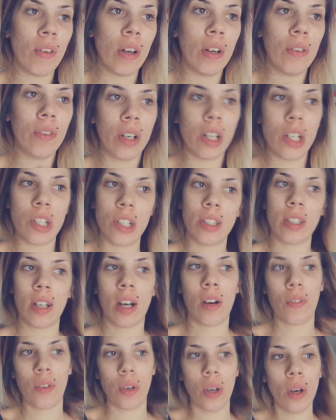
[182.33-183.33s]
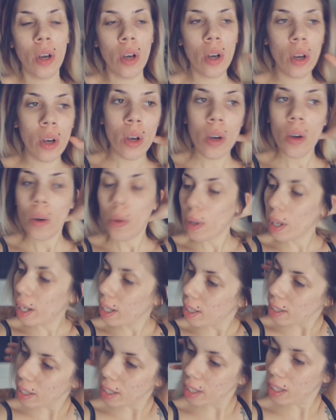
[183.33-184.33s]
Volevo registrarvi un
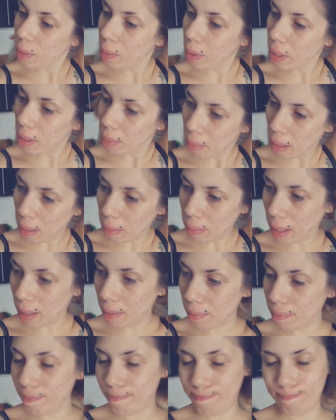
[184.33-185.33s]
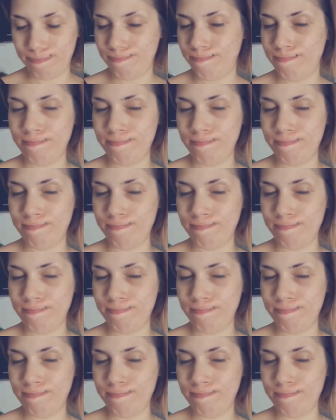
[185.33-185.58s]
Get Ready With Me, ma mm,